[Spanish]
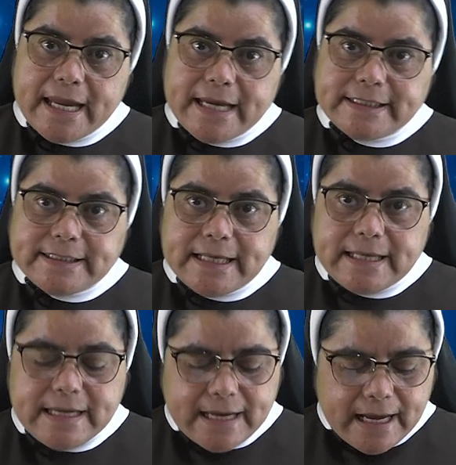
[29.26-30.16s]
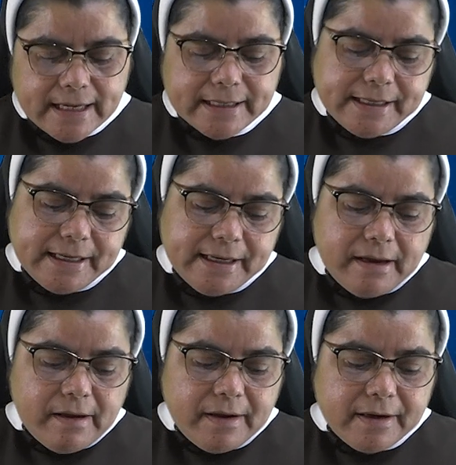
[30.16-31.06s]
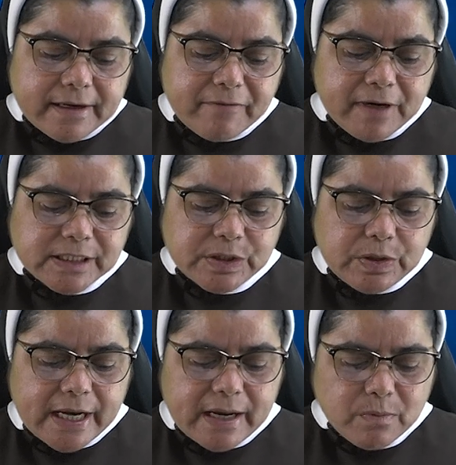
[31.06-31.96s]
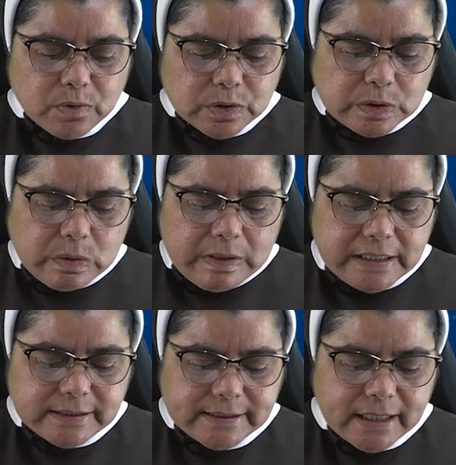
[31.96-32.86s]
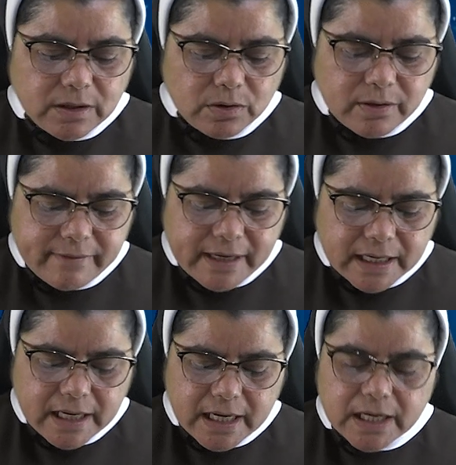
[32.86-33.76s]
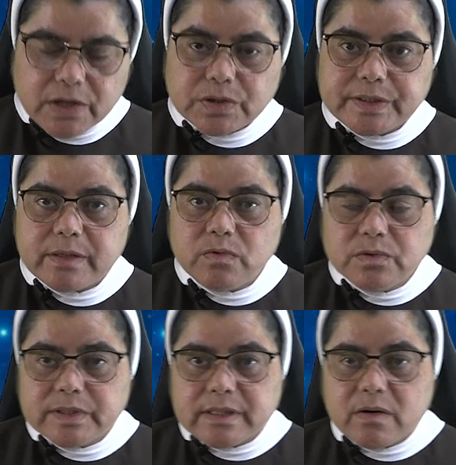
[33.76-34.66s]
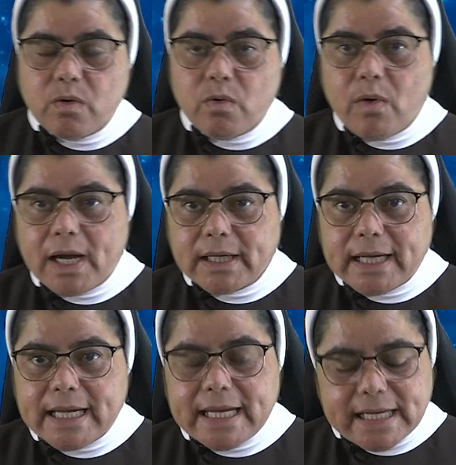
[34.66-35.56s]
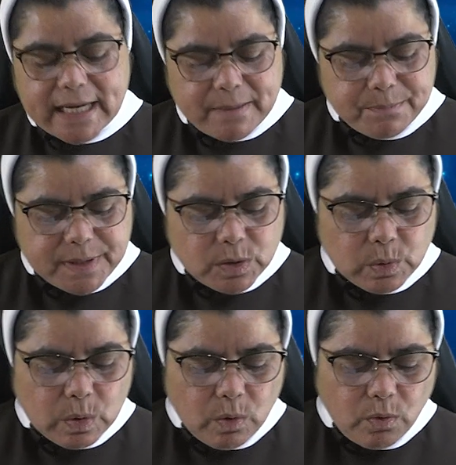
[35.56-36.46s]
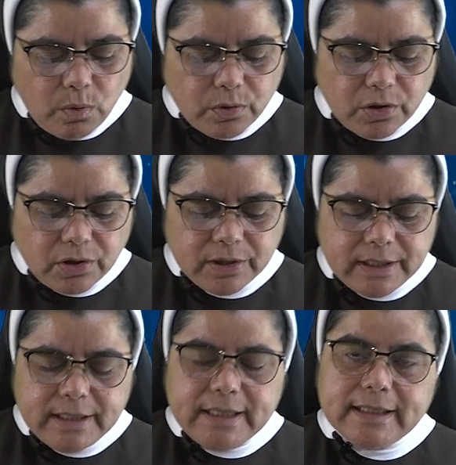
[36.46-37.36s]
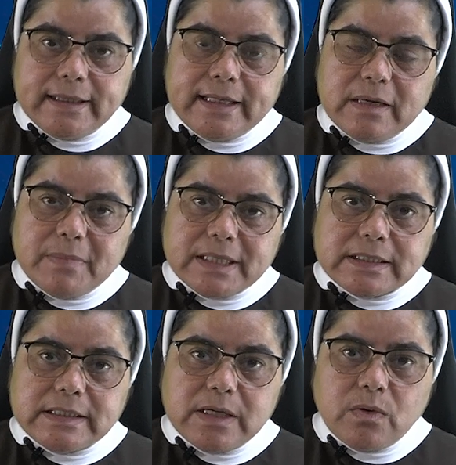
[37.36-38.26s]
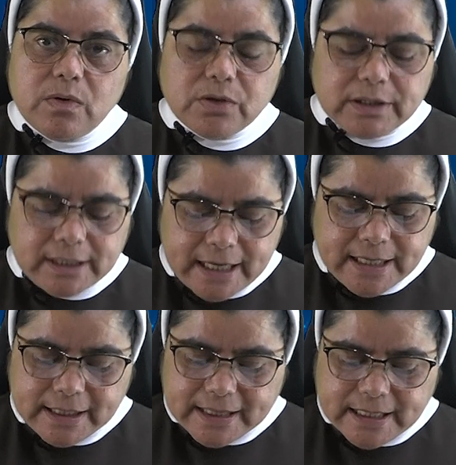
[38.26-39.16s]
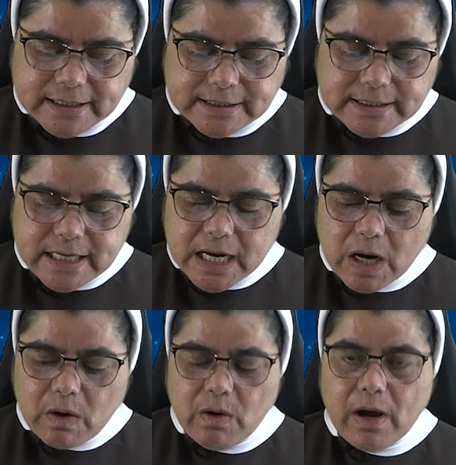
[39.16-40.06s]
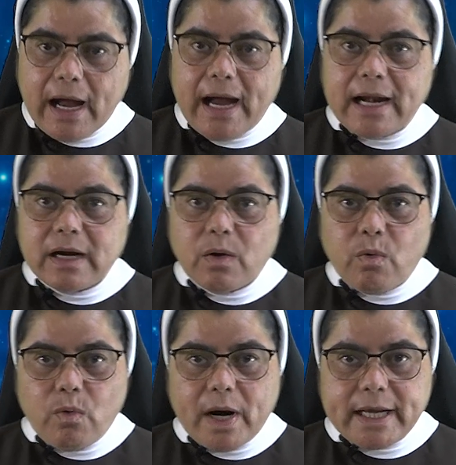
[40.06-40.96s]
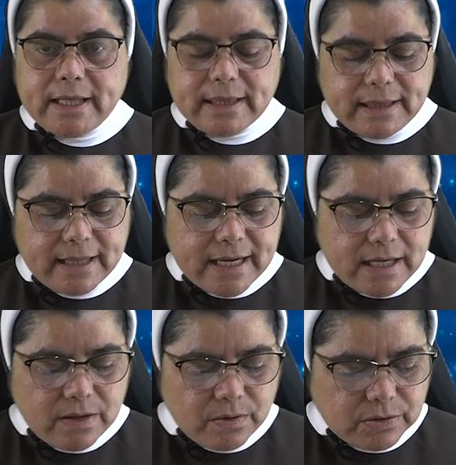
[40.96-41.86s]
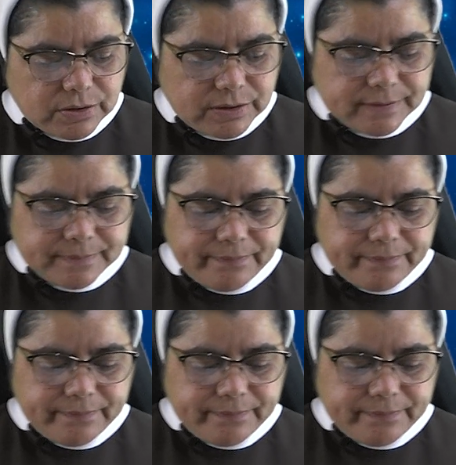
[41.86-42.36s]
Este día reflexionaremos con el Santo Evangelio según San Juan en el capítulo 1 del versículo 35 al 42.